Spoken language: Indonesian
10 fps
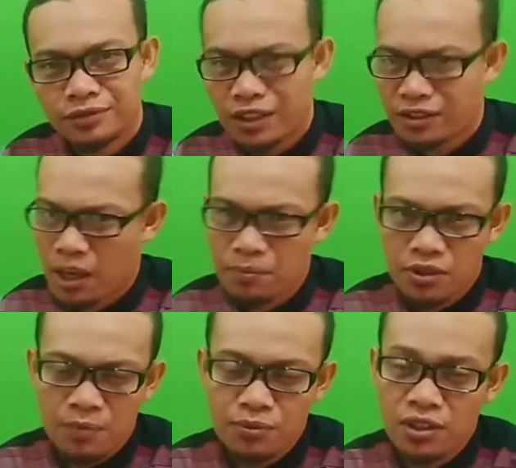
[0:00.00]
Yang
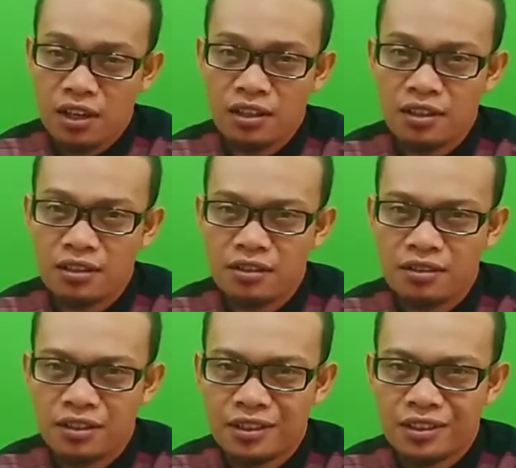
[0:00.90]
subscribe channel ini,
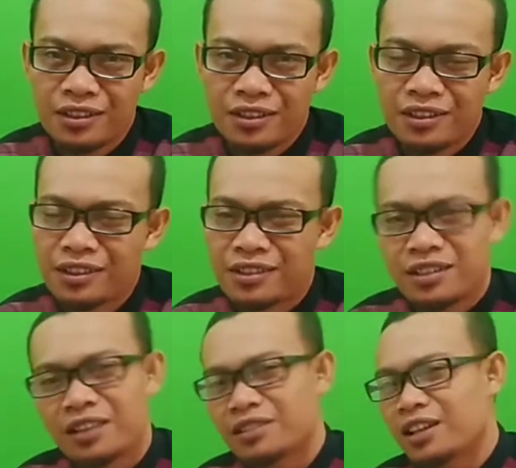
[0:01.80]

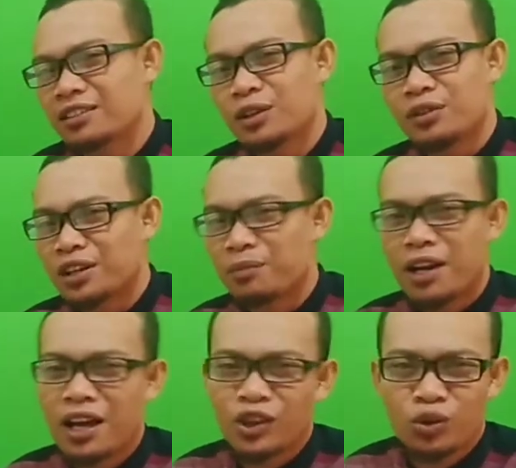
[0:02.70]
saya tidak tahu dari
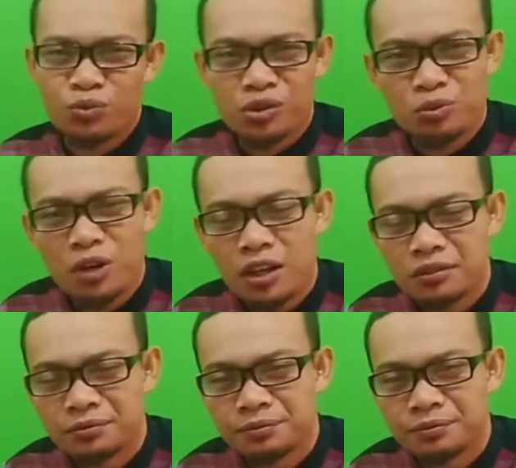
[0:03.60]
mana antum semua